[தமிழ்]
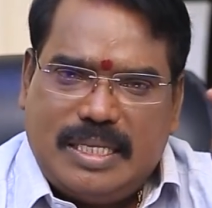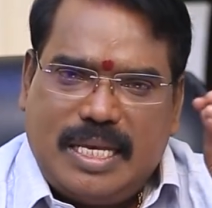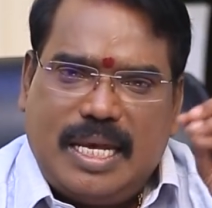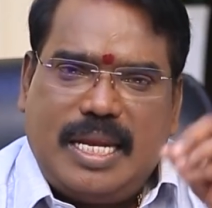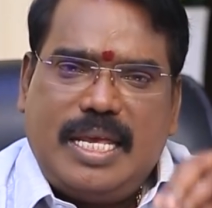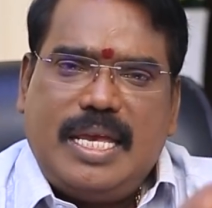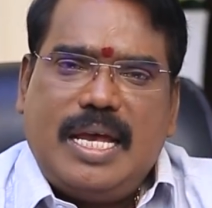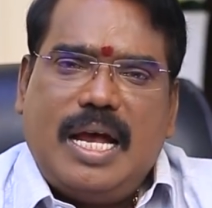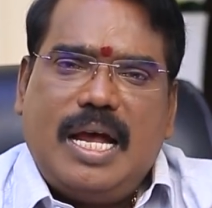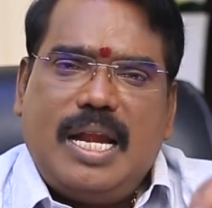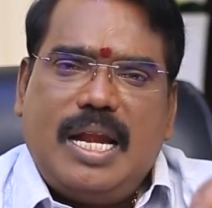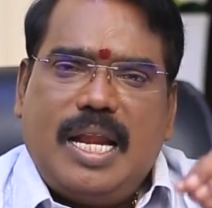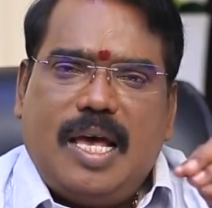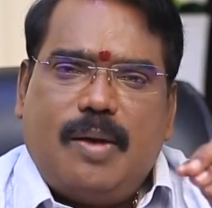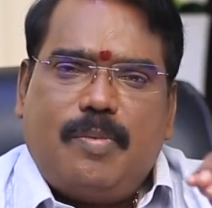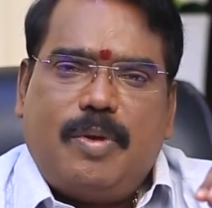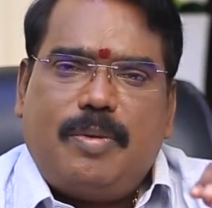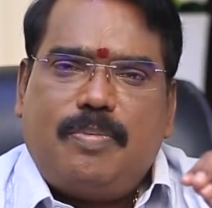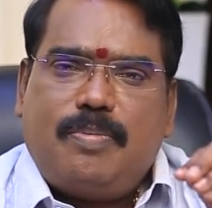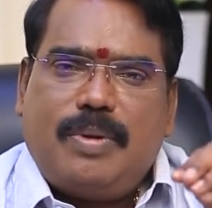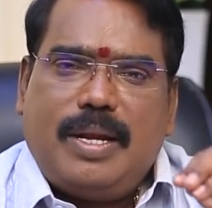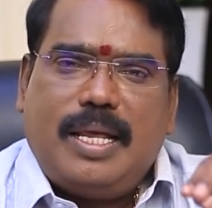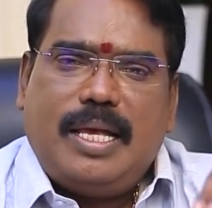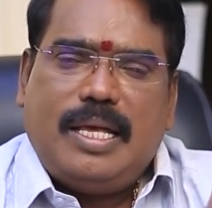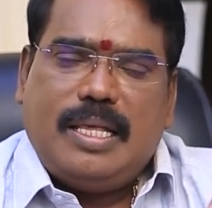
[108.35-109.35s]
சரியான
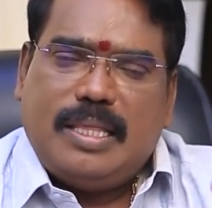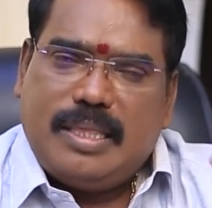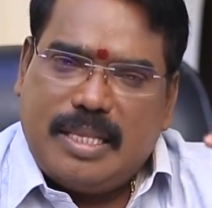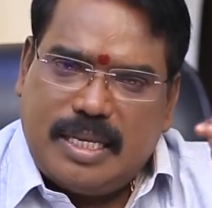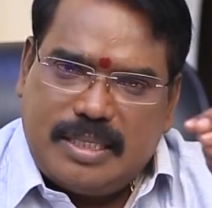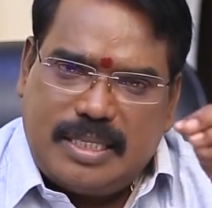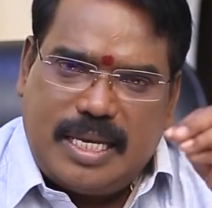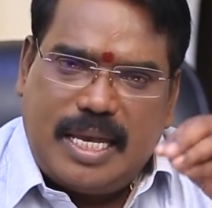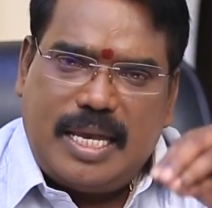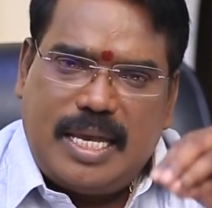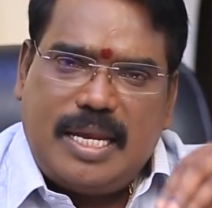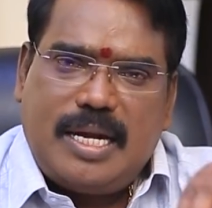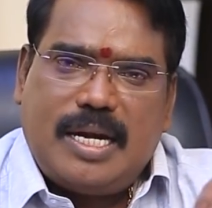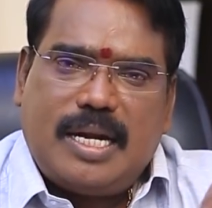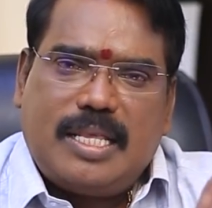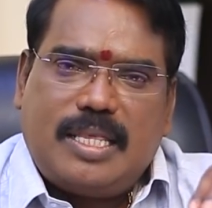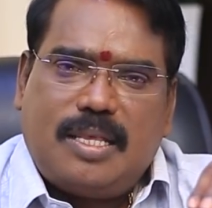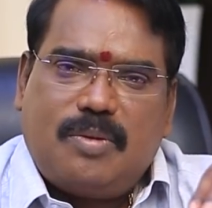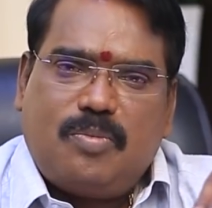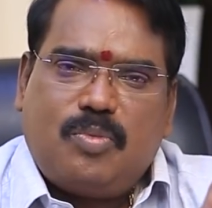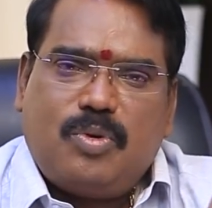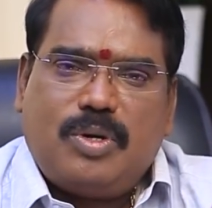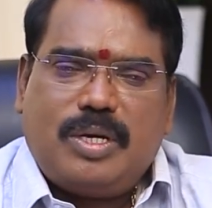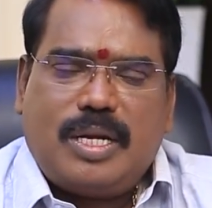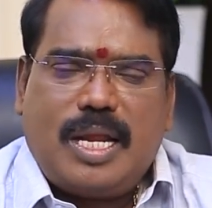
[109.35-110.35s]
அமைப்பில் தசையை
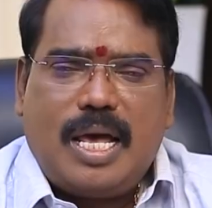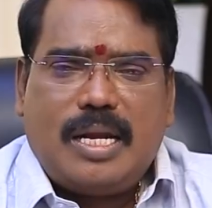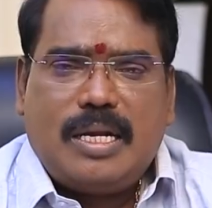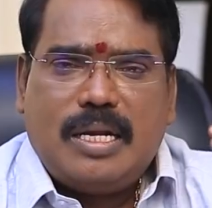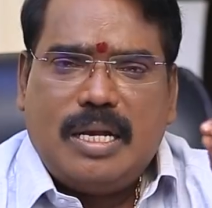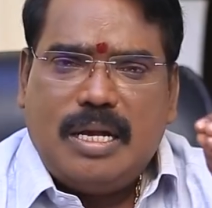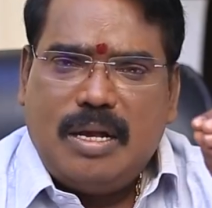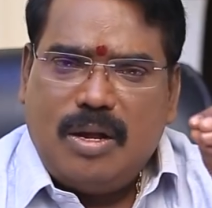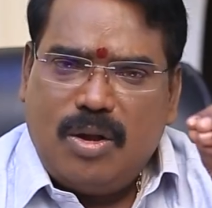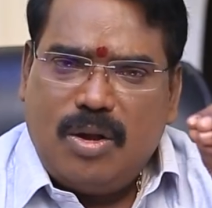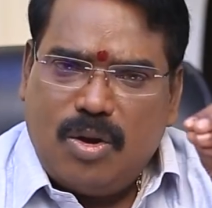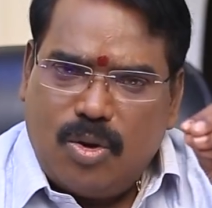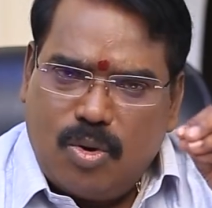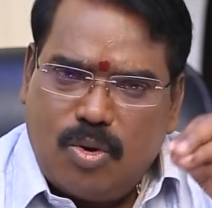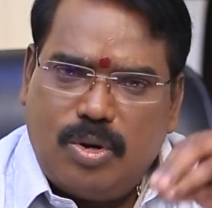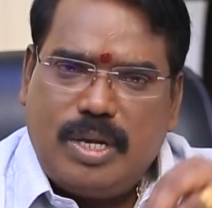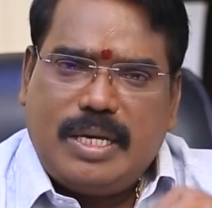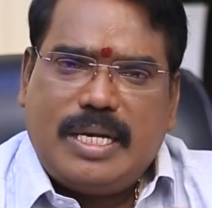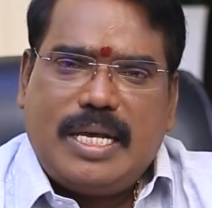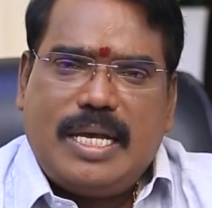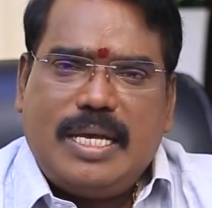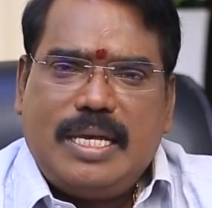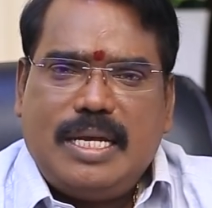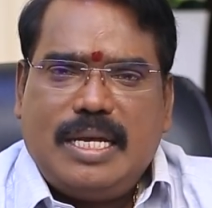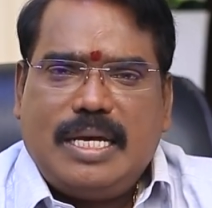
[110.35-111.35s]
நடத்தப் போகிறார்
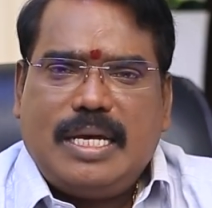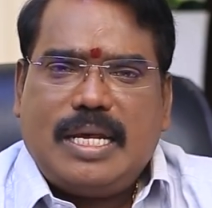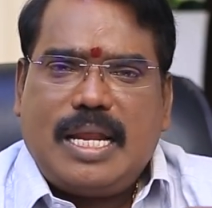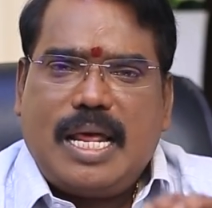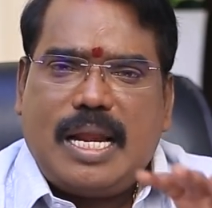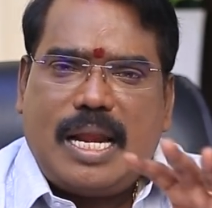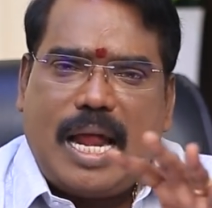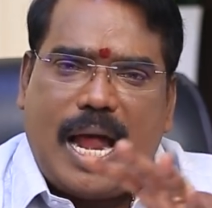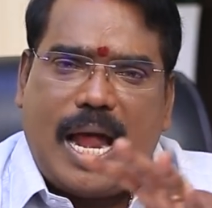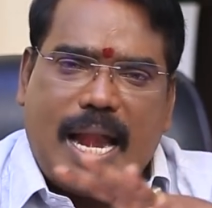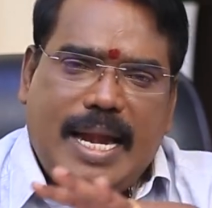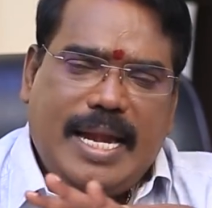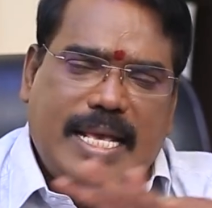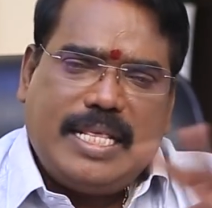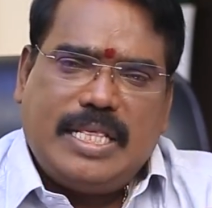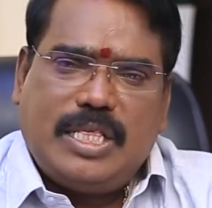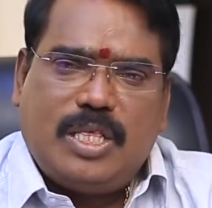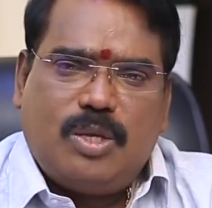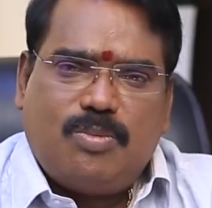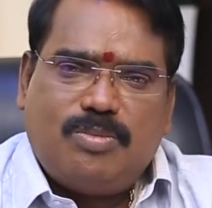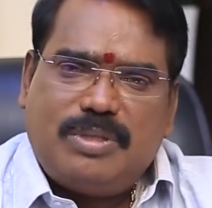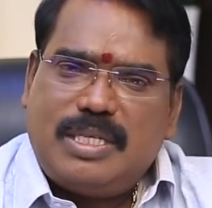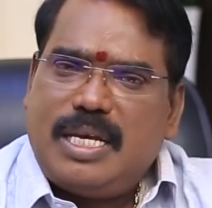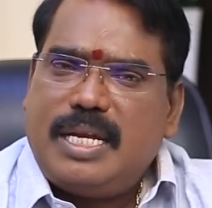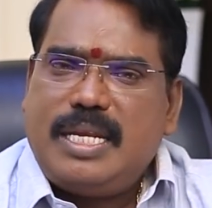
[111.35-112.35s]
கொடுக்க இருக்கிறார்
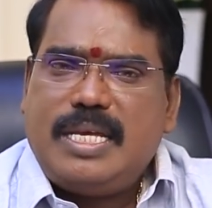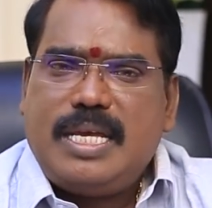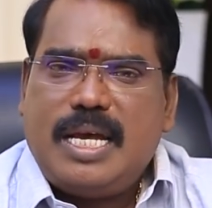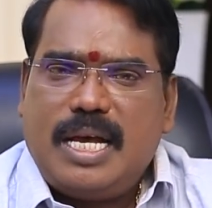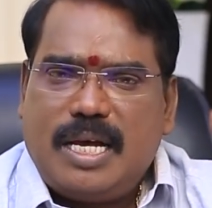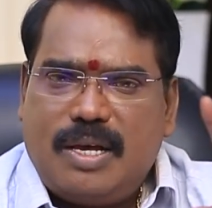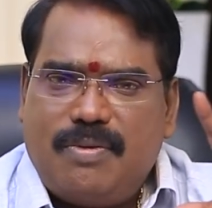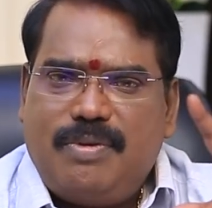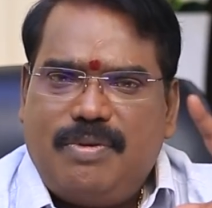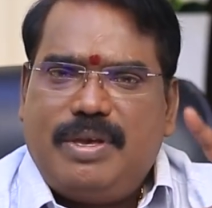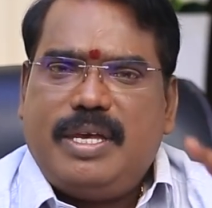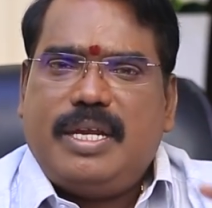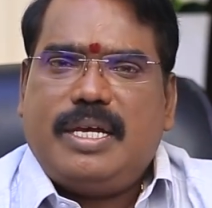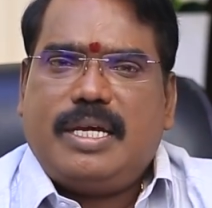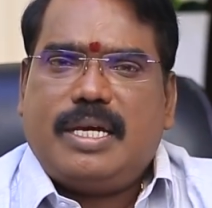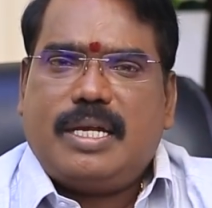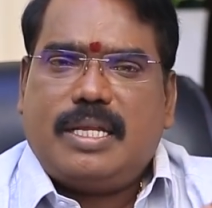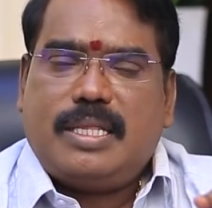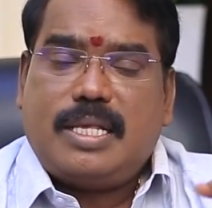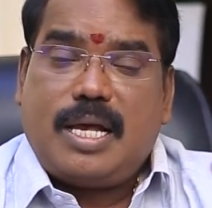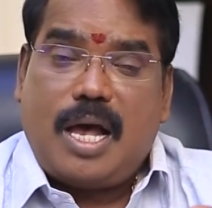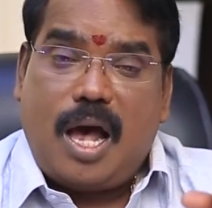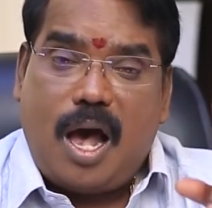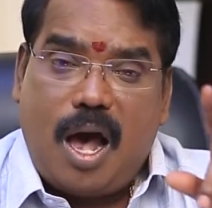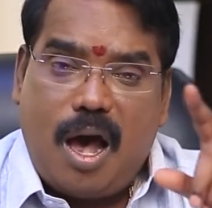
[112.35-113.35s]
அனைத்தும் சரியாகவே
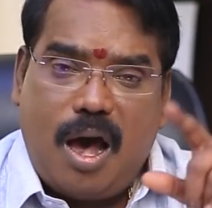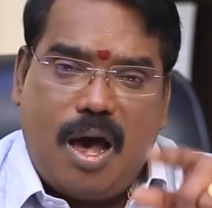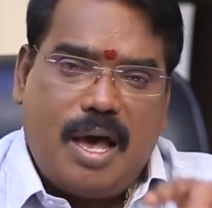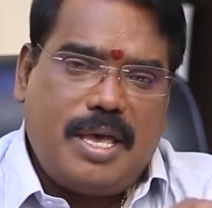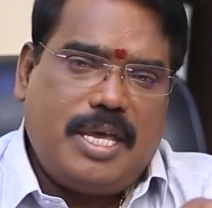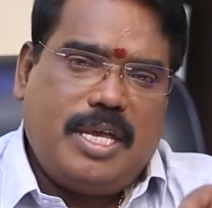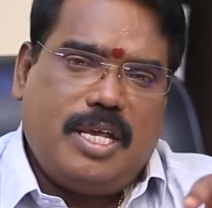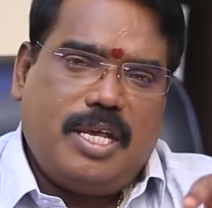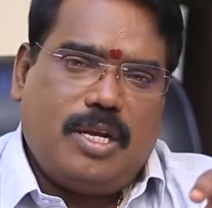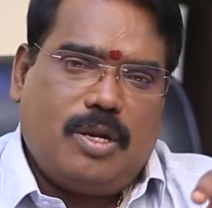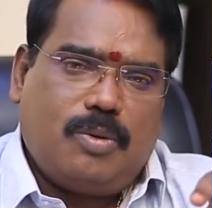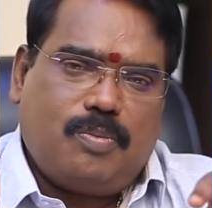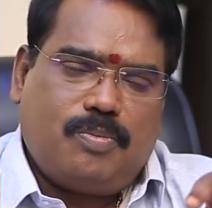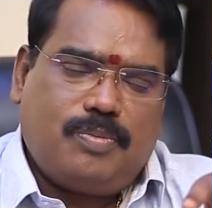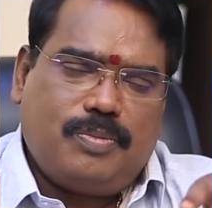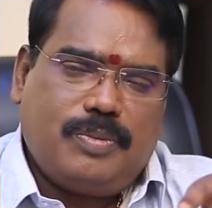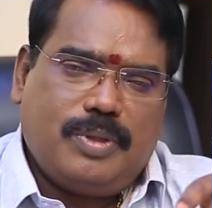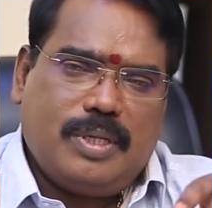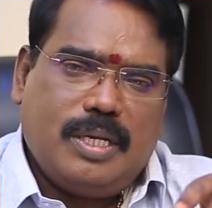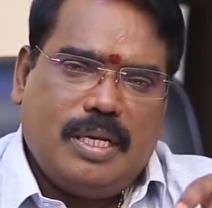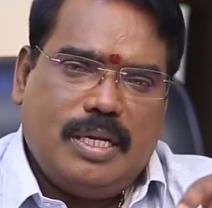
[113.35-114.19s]
இருக்கிறது ஆயினும்